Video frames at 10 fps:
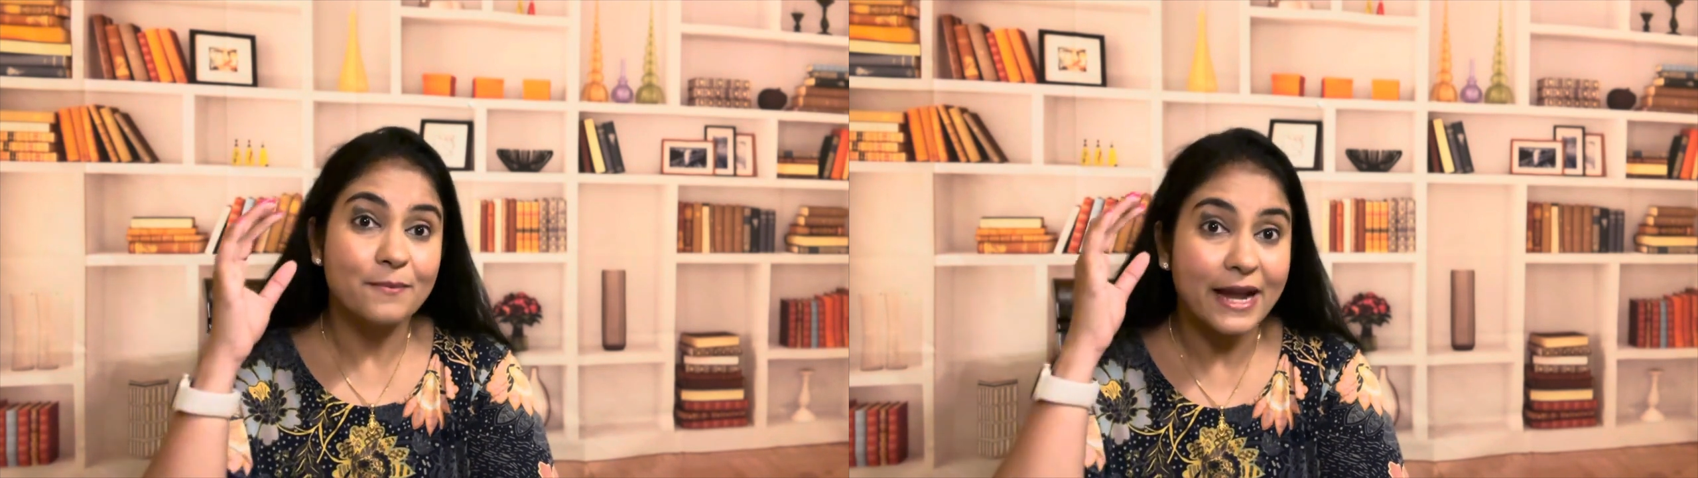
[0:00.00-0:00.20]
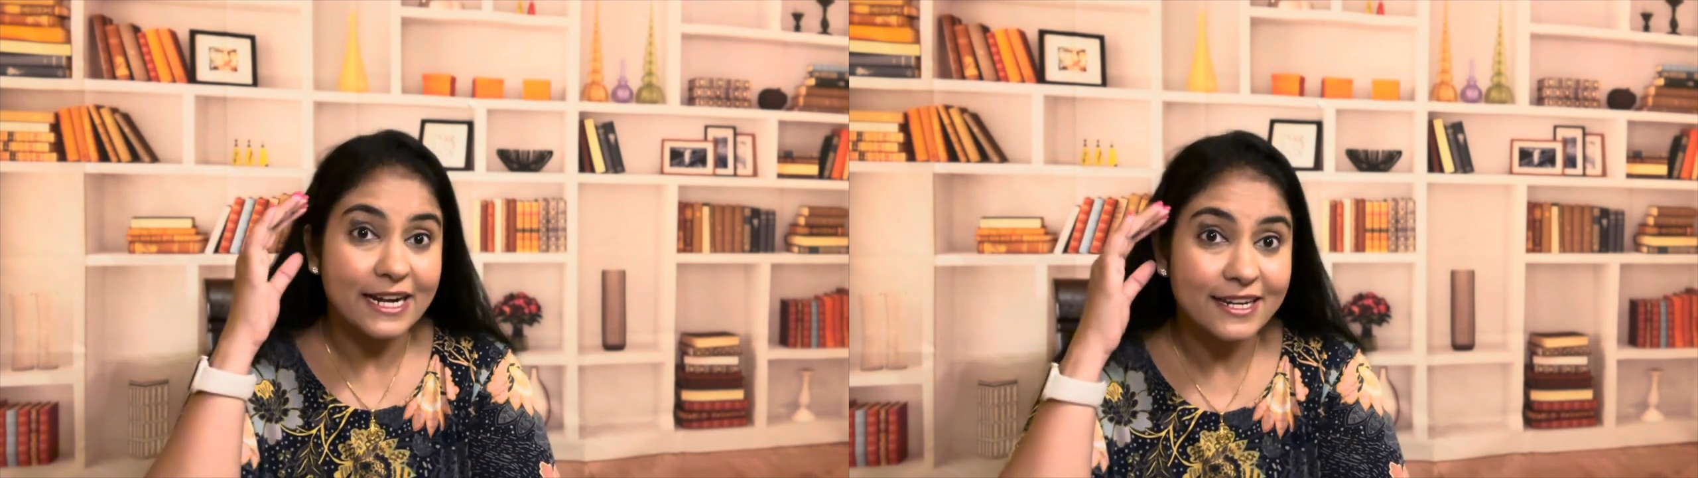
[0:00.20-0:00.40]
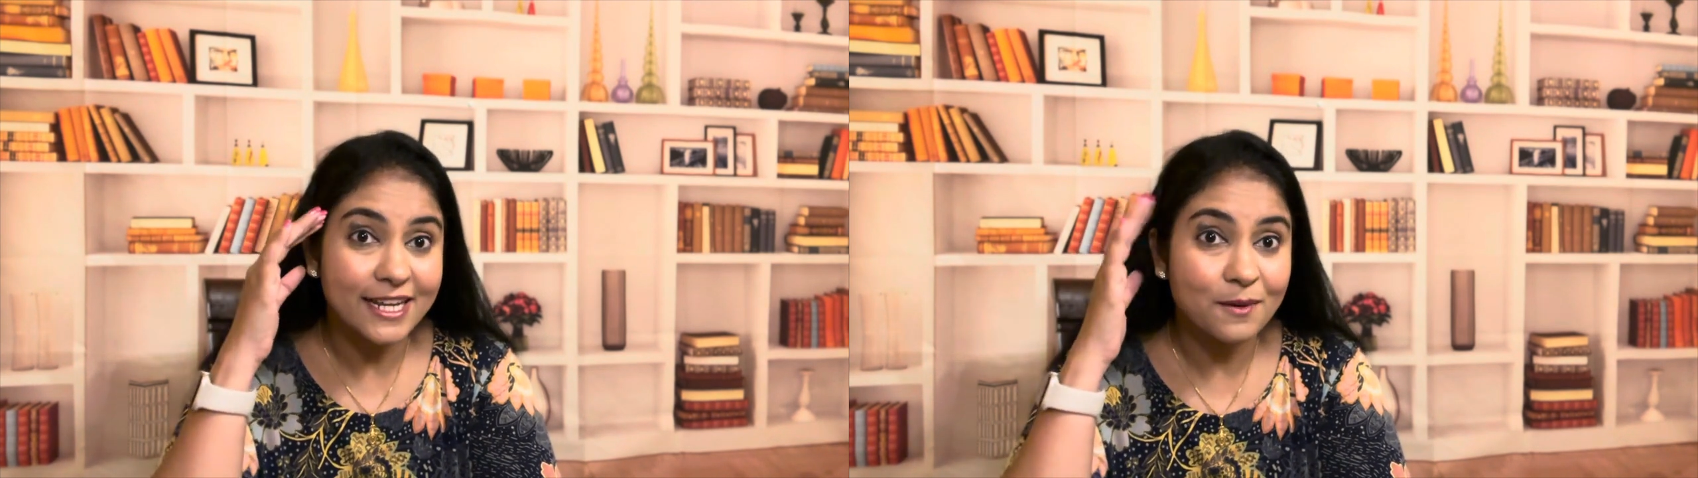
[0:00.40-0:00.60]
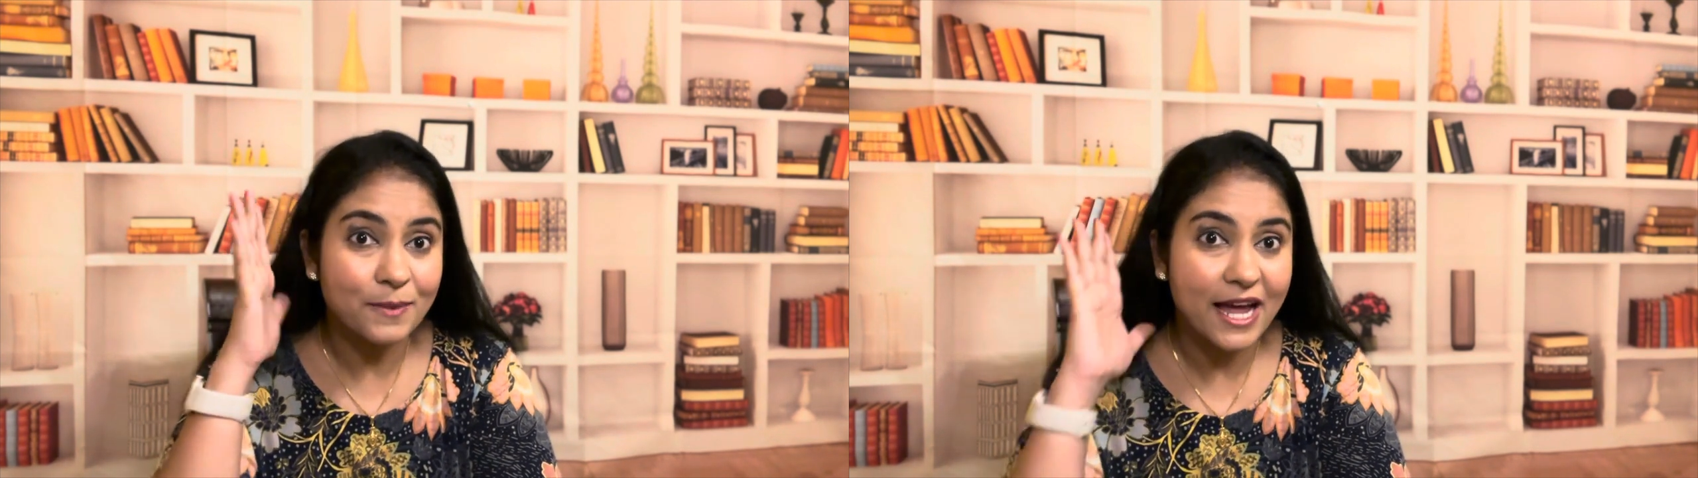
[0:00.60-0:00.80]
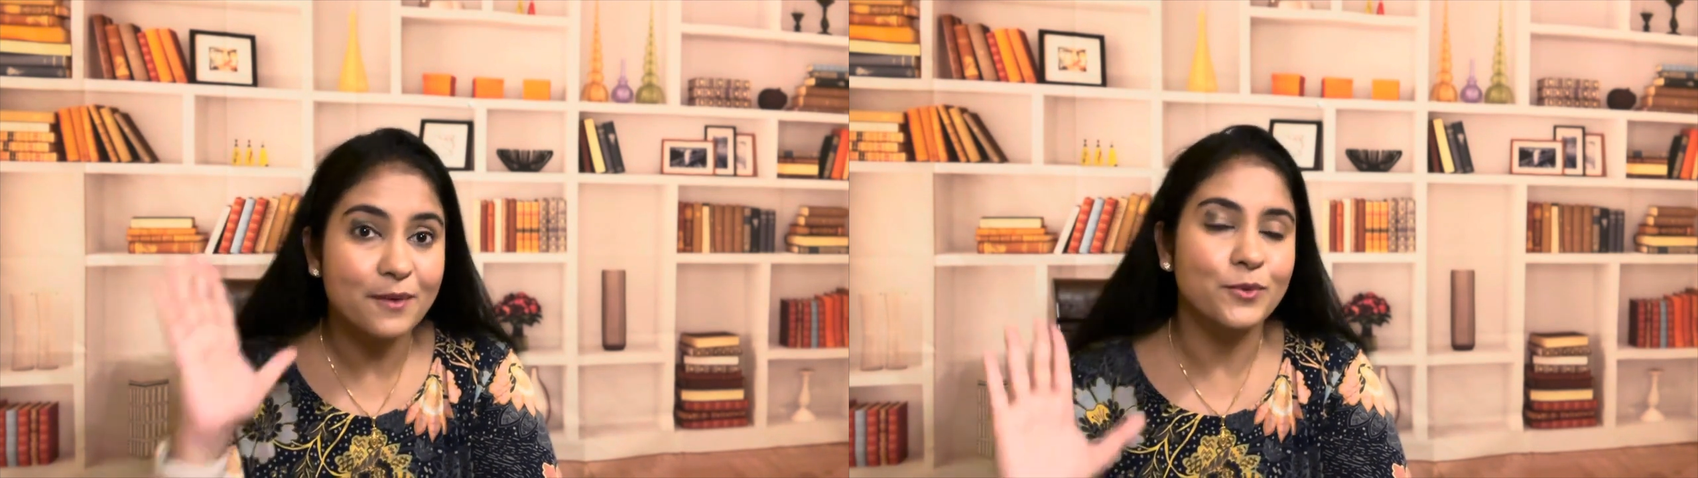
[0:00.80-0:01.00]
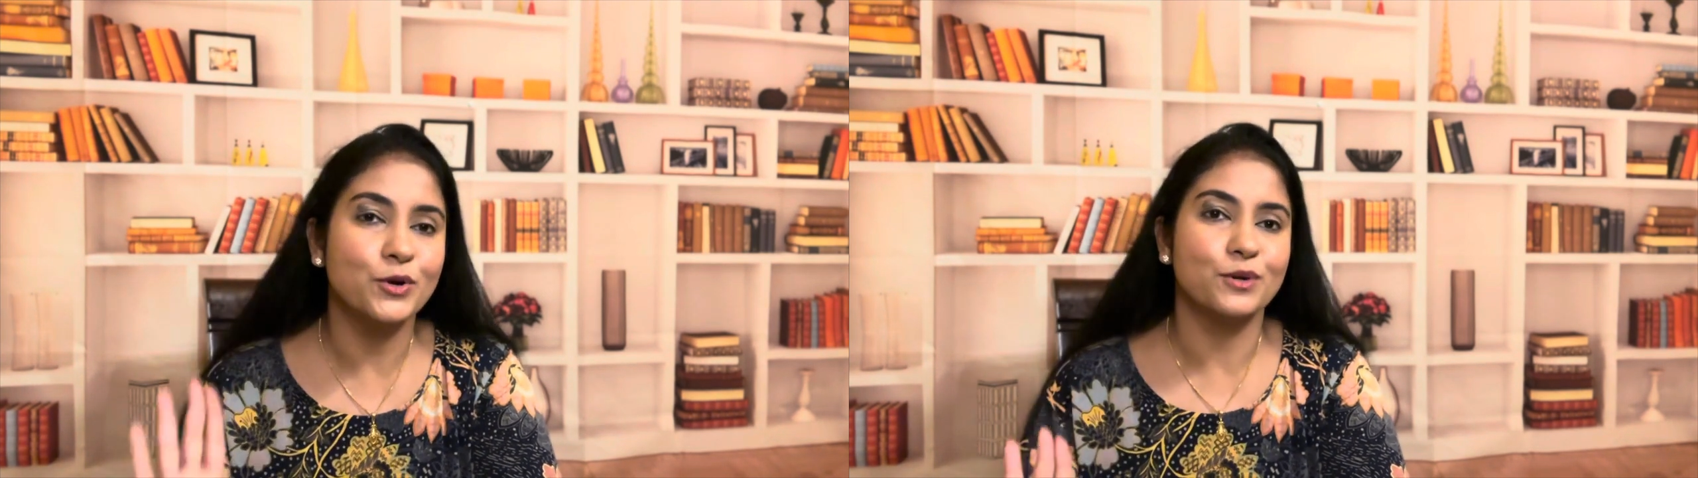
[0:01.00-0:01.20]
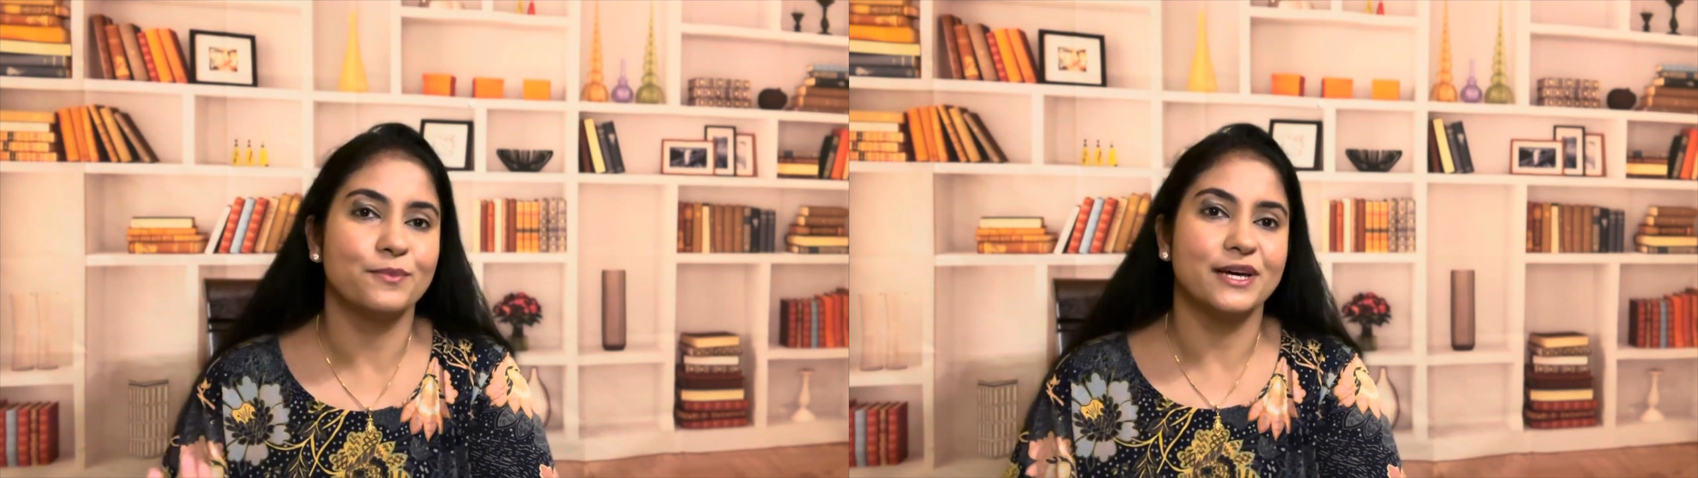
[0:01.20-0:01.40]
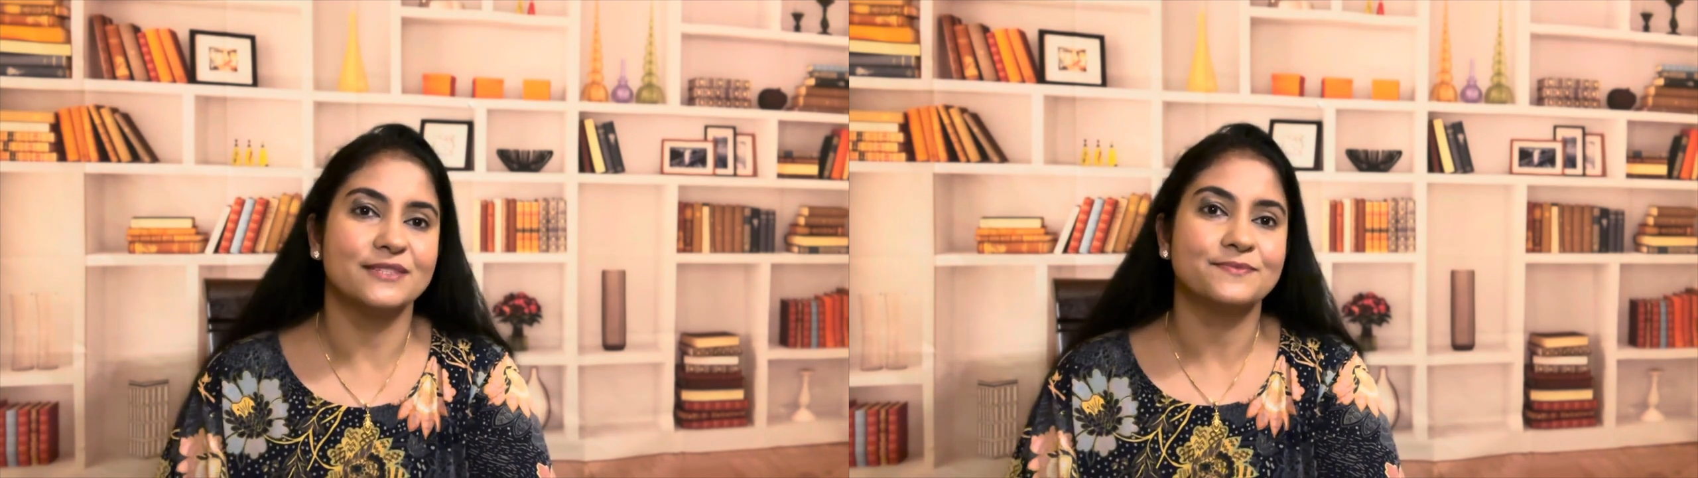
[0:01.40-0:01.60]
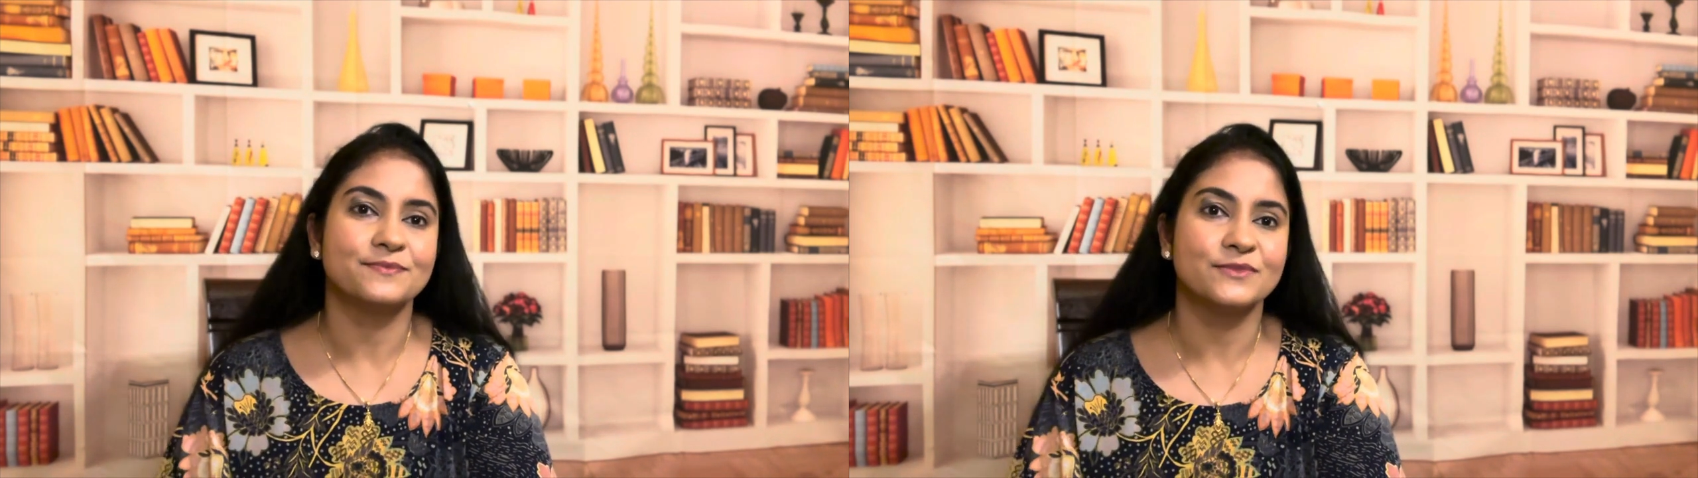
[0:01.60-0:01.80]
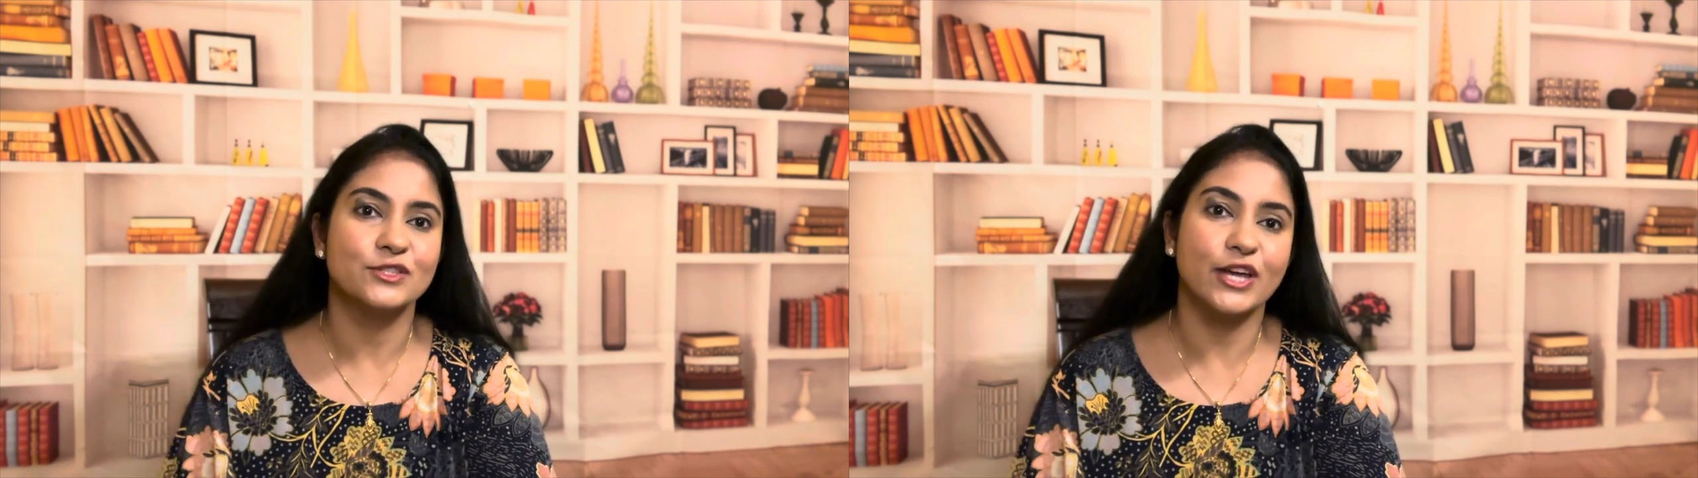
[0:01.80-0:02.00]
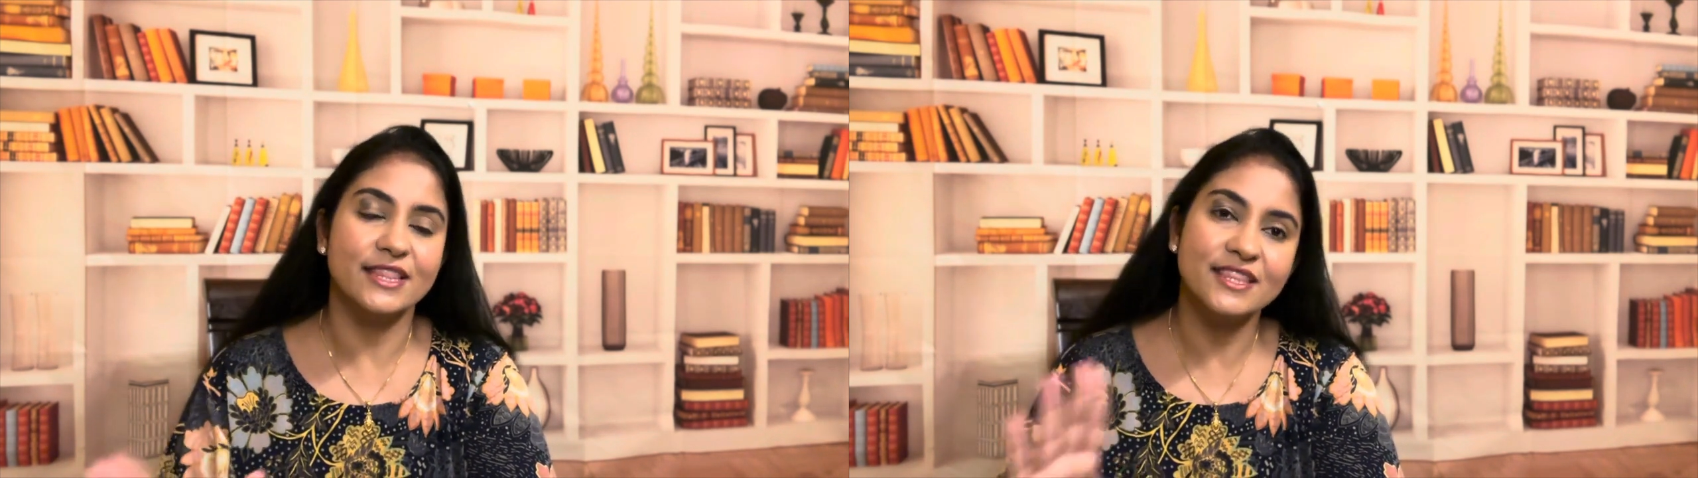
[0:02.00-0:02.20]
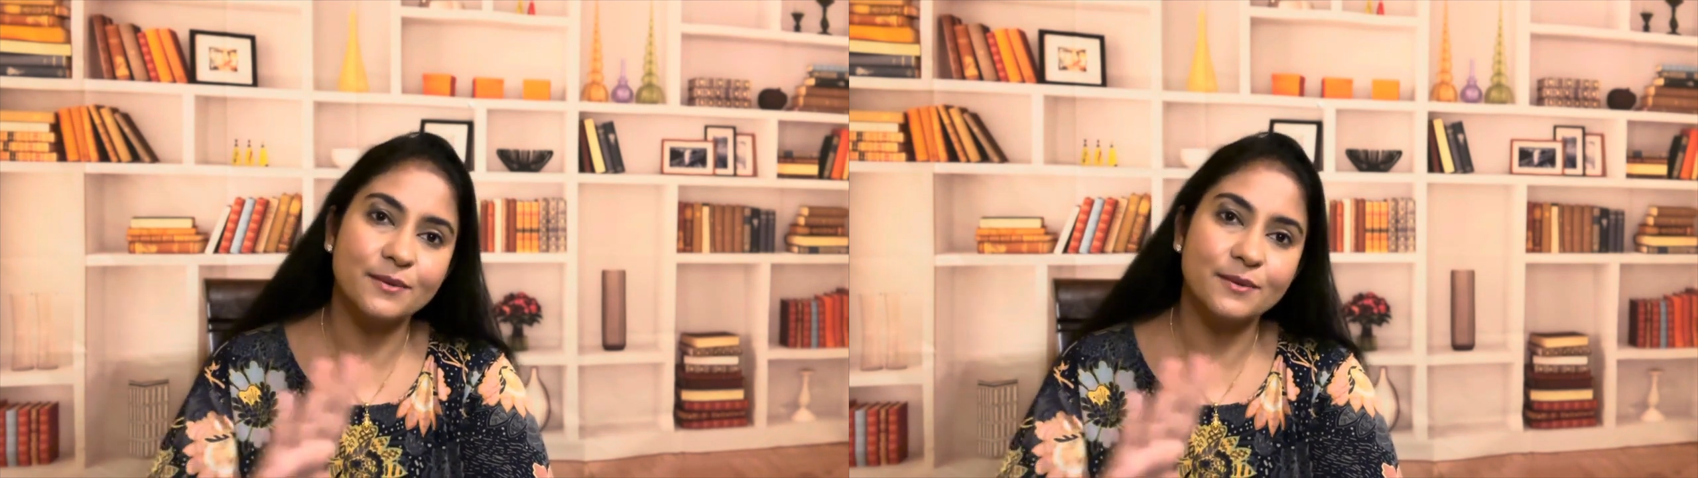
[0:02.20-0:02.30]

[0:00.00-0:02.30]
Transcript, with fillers: மென்டல் பிளான் போட்டிருப்பாரு ஸோ எந்த